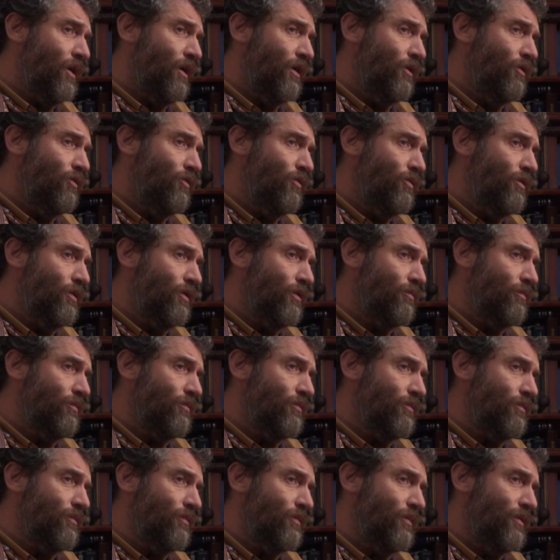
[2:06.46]
рано утром,
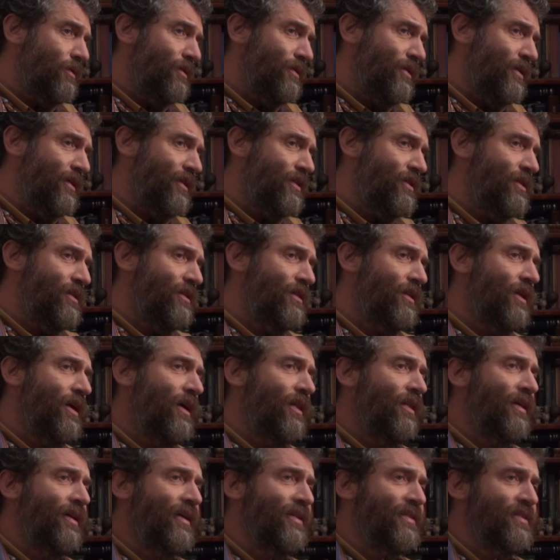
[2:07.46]
и
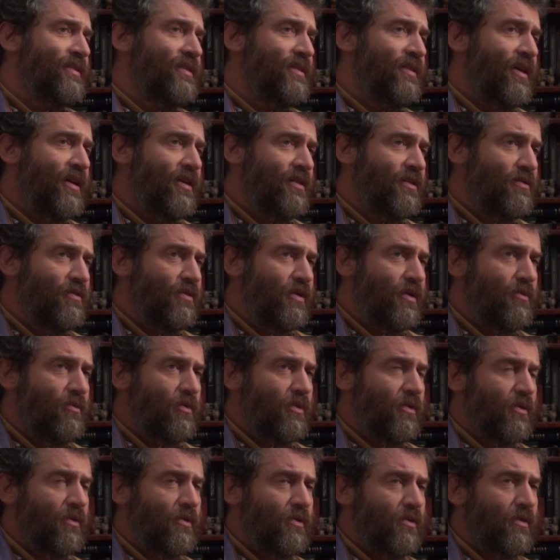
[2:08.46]
оседлал осла
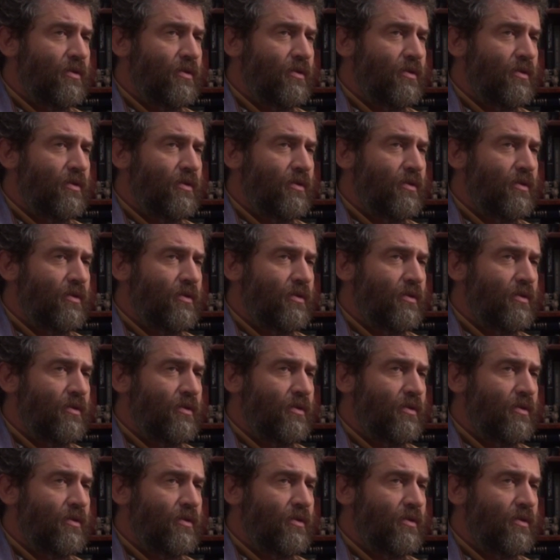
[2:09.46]
своего,